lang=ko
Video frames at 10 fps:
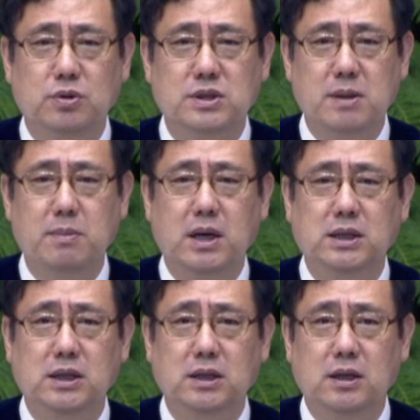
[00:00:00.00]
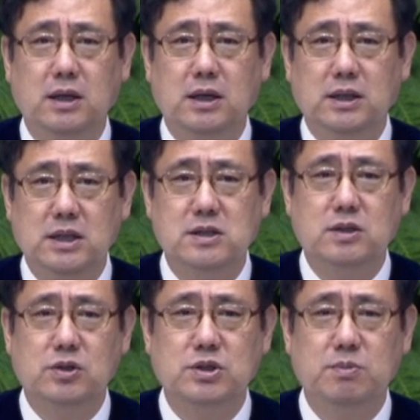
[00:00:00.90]
참 많이 있을
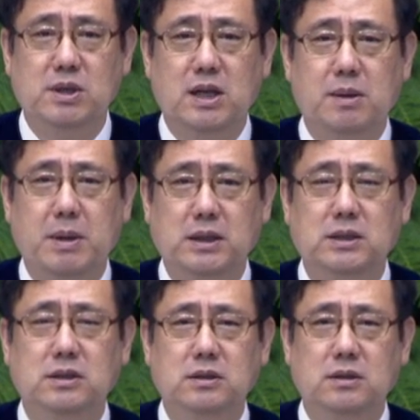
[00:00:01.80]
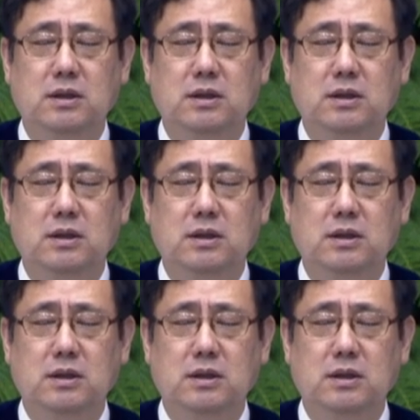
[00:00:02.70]
것입니다만은